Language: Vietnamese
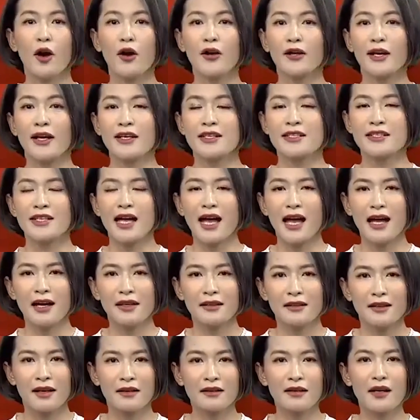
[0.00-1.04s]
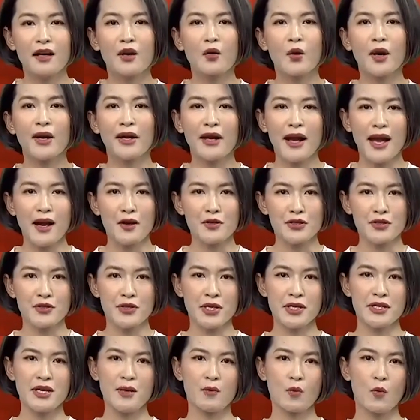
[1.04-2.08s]
Câu hỏi đặt ra là cơ quan nào
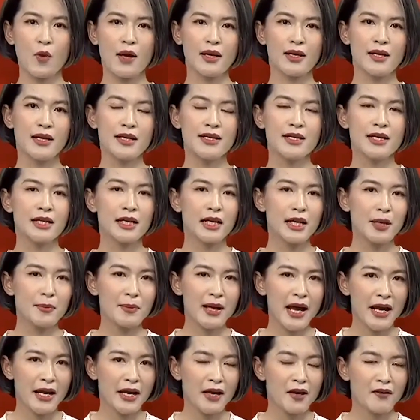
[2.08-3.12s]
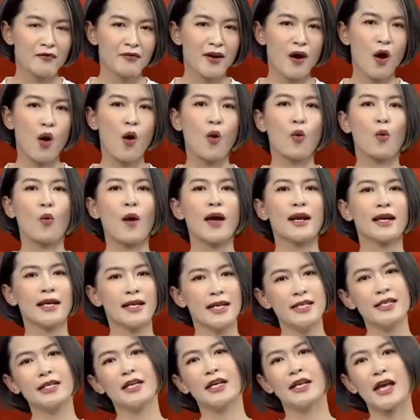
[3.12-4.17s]
chịu trách nhiệm quản lý những clip này và họ
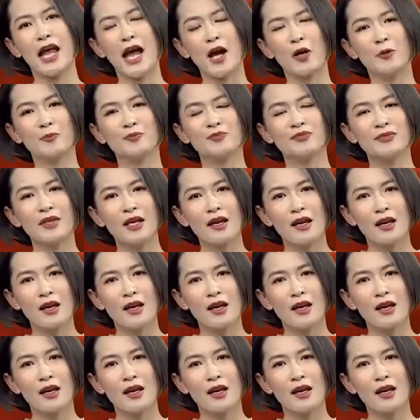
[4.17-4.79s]
quản lý như thế nào?